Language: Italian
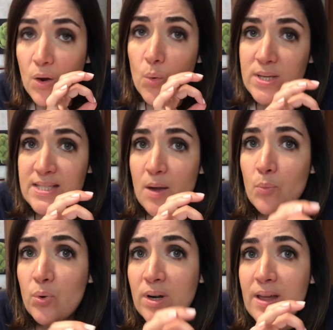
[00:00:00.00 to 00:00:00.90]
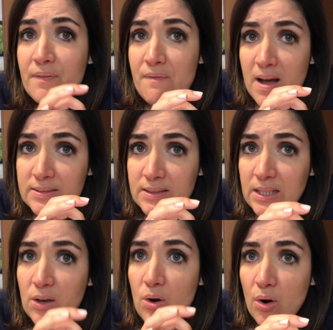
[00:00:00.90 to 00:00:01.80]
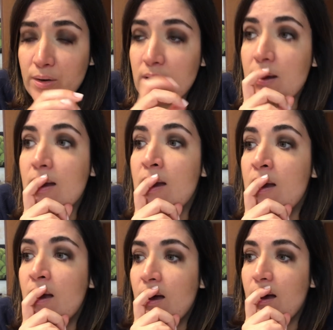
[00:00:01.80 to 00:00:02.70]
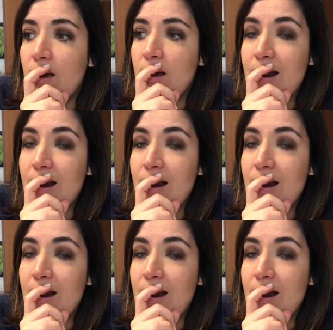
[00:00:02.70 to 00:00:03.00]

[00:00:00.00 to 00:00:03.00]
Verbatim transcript: questi hamburger fatti con eh,